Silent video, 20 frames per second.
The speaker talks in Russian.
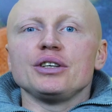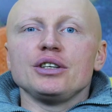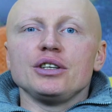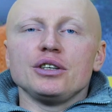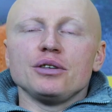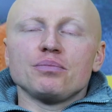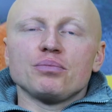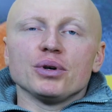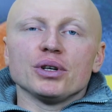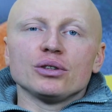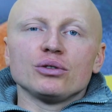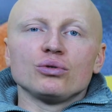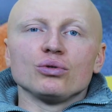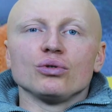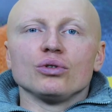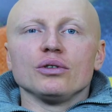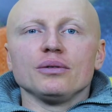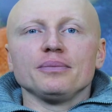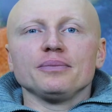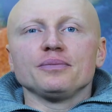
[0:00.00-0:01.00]
и
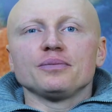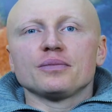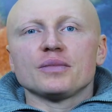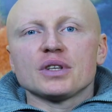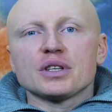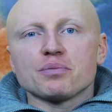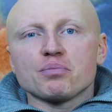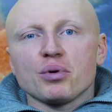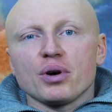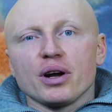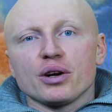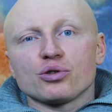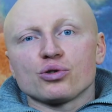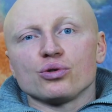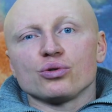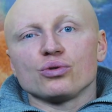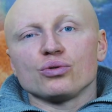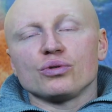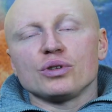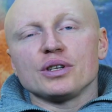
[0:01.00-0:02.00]
потом
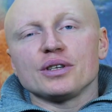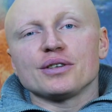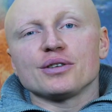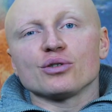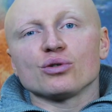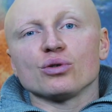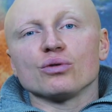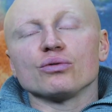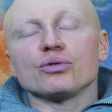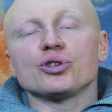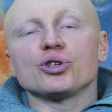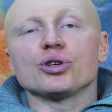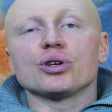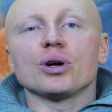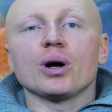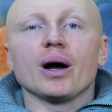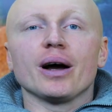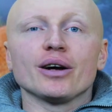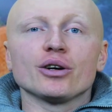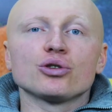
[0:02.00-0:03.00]
спрашивают у
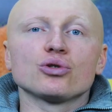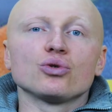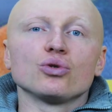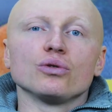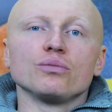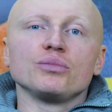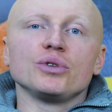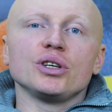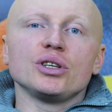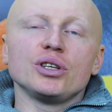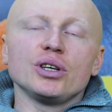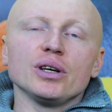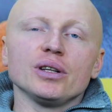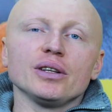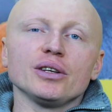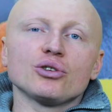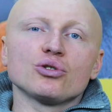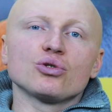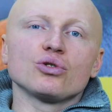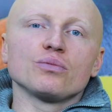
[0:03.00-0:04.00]
дрессировщика, а что мне
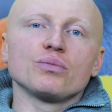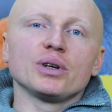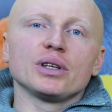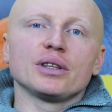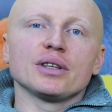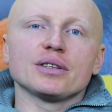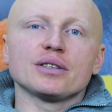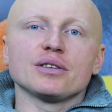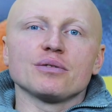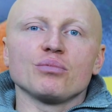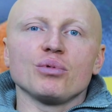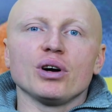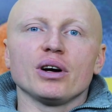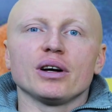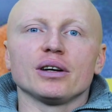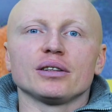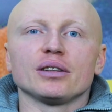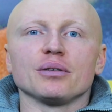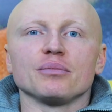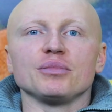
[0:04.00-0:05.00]
делать, чтобы эта
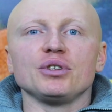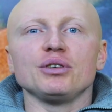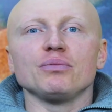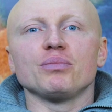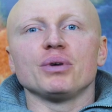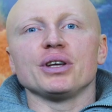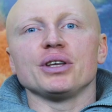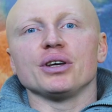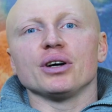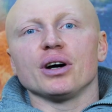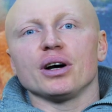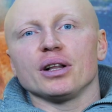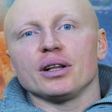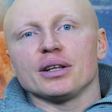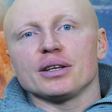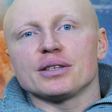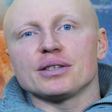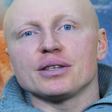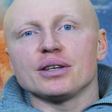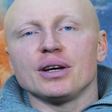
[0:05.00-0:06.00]
собака там не
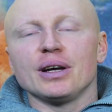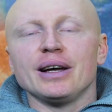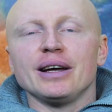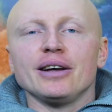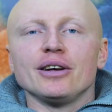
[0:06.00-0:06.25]
боялась,